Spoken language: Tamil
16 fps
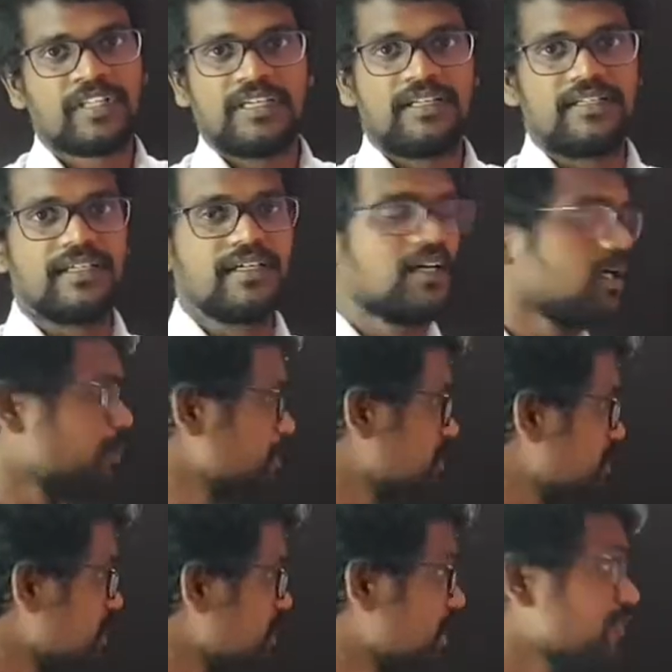இல்லையா அப்போ
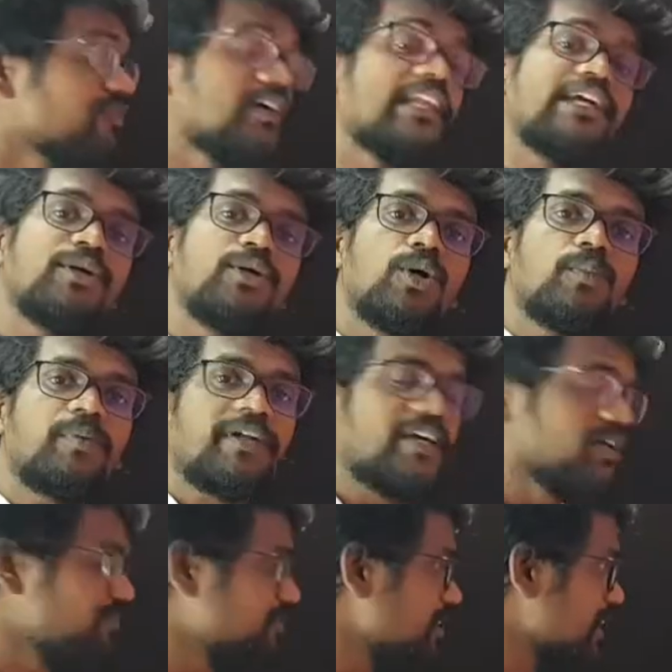இது ஹெவிலி டோப்டு
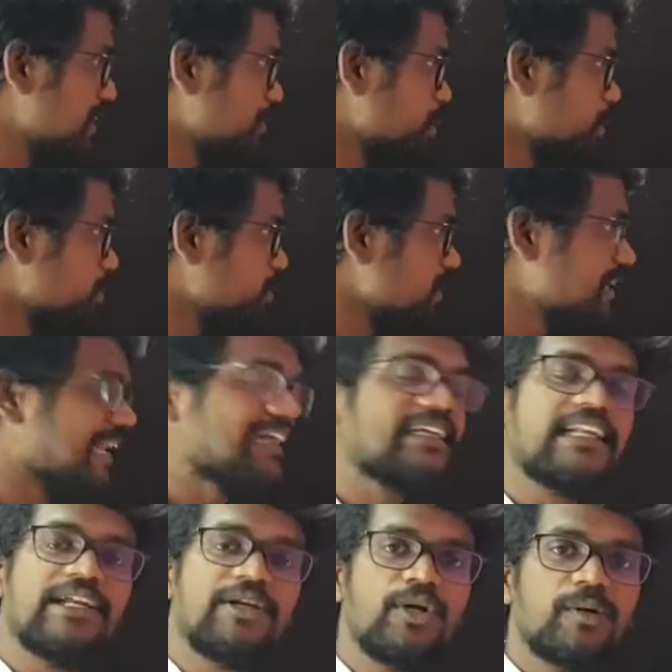ஹெவிலி டோப்டு
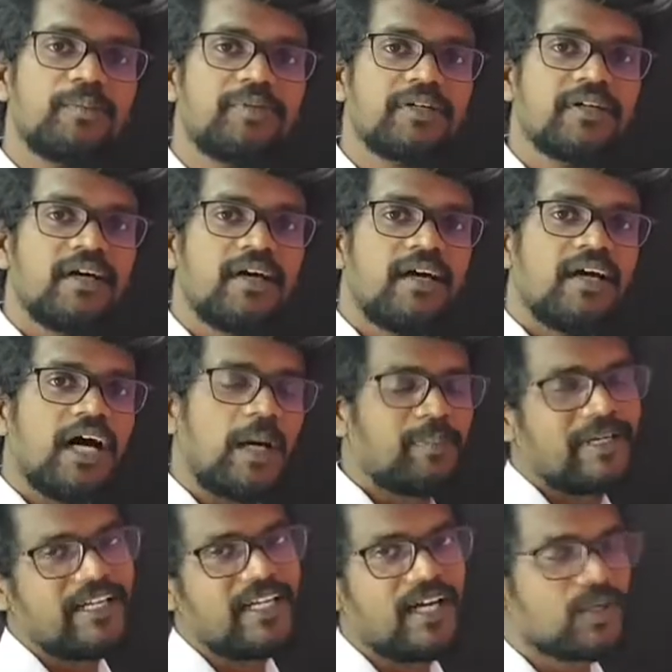லைட்லி டோப்டு
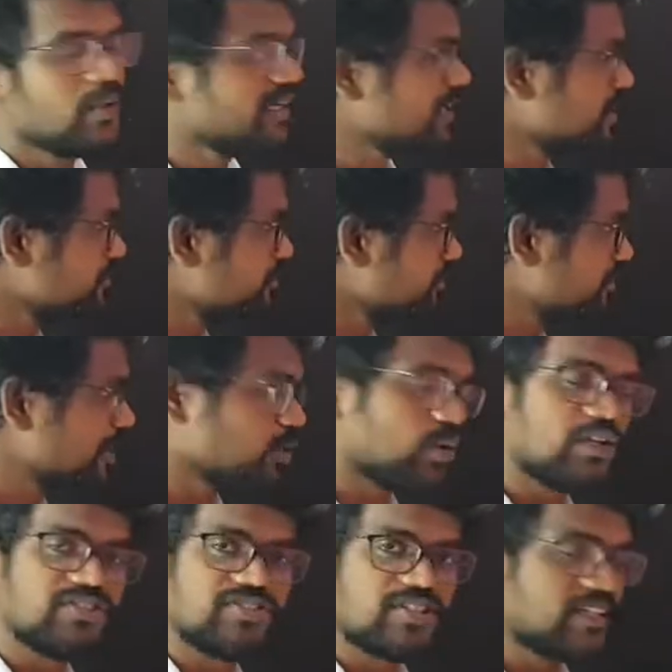அப்போ என்ன ஆகும் எனக்கு ஃபிஃப்டி
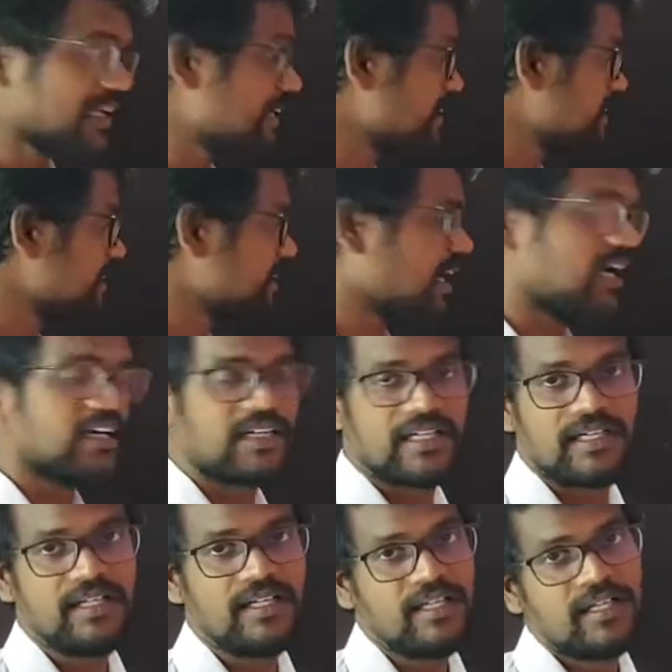ஹோல்ஸ் இருக்குது எனக்கு இங்கே
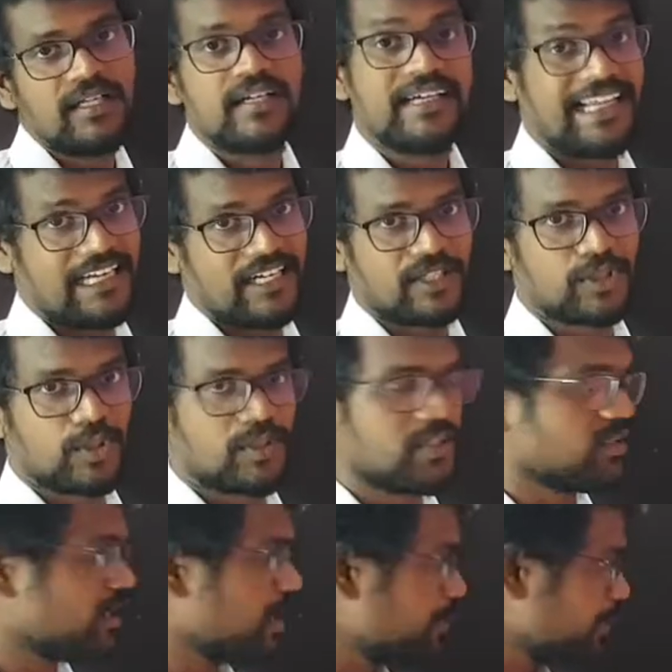ஹண்ட்ரட் எலக்ட்ரான்
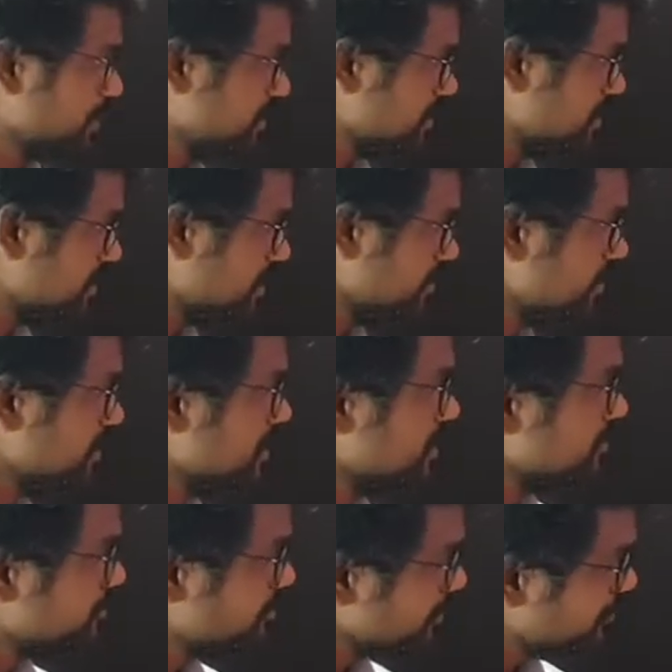இருக்குது அப்போ இந்த
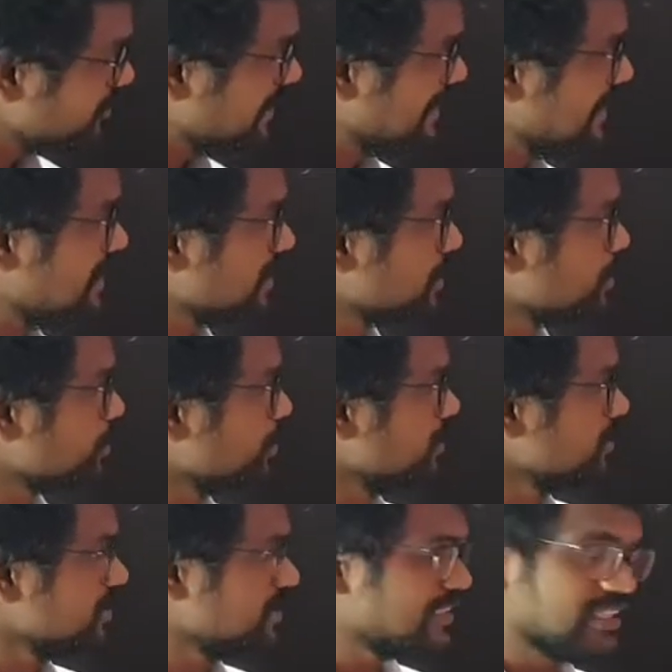ஃபிஃப்டி எலக்ட்ரான்
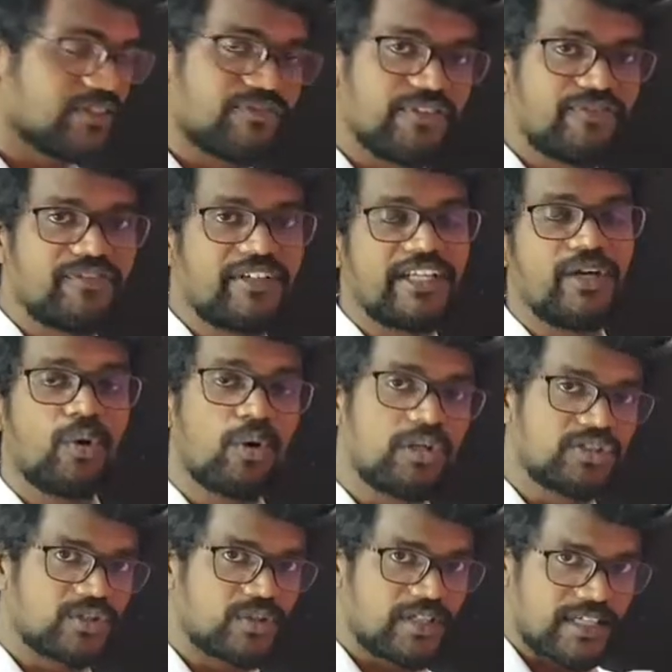இந்த ஃபிஃப்டி
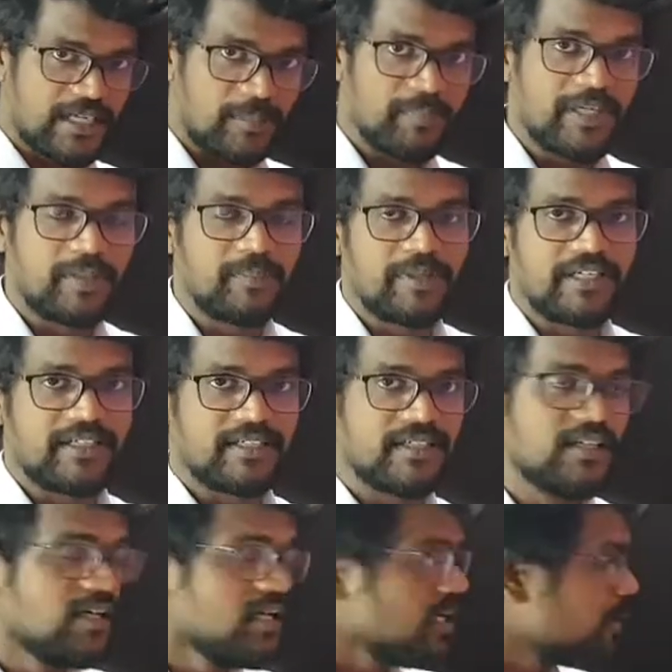ஹோல்ஸோட கம்பைன் பண்ணிவிட்டு
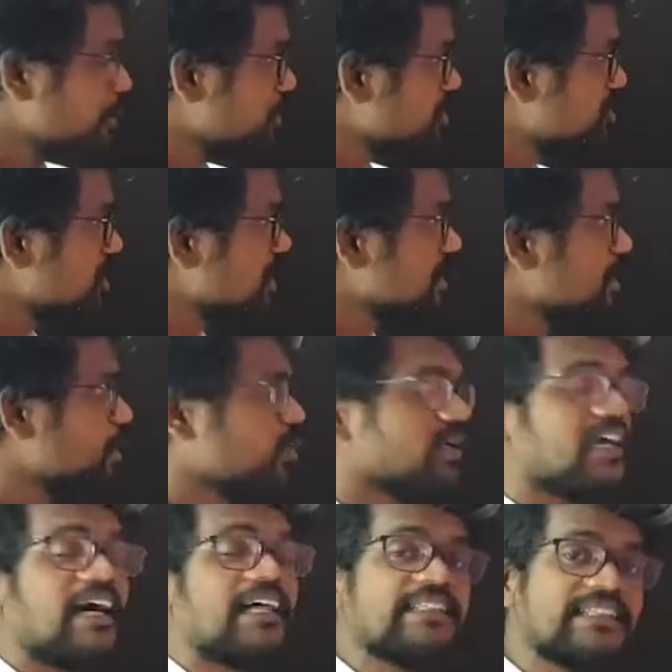மிச்சம்
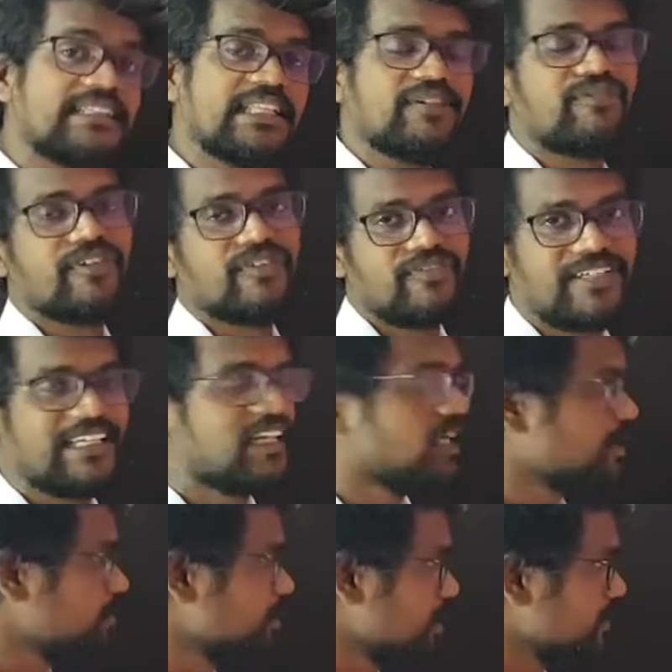இருக்கக்கூடிய அந்த ஃபிஃப்டி
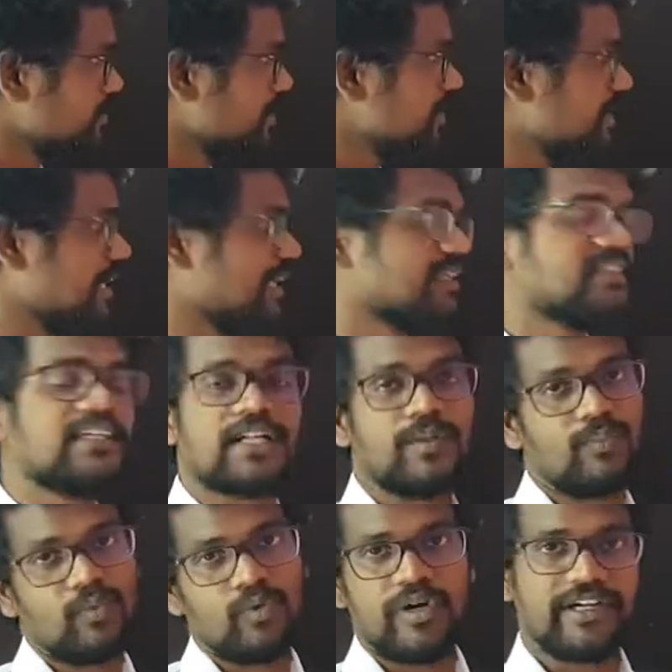எலக்ட்ரானை வந்து
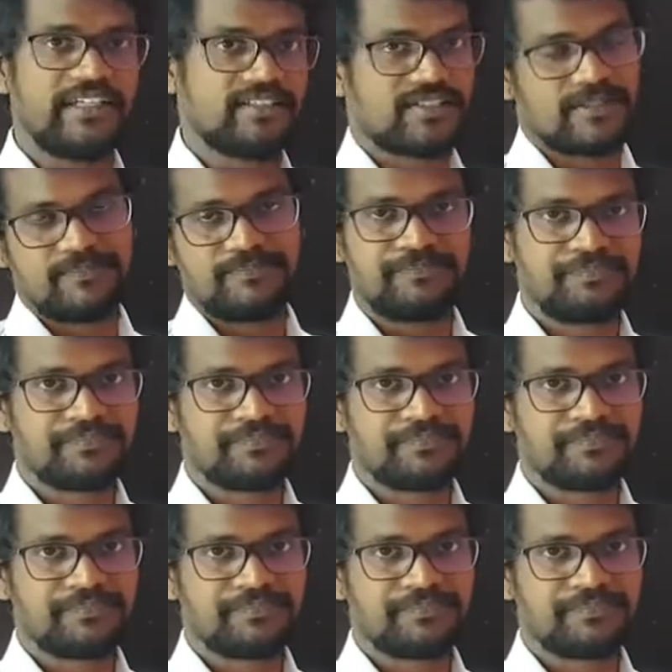கலெக்டரில் மூவ் ஆகிடுச்சு